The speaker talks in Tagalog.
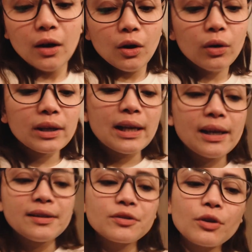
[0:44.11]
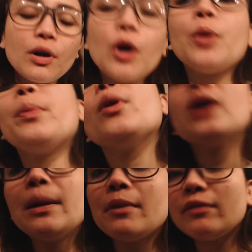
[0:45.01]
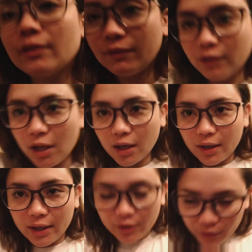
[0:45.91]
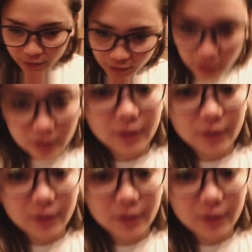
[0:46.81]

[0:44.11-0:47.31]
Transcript: Okay, so ako po ay magva-vlog ngayon.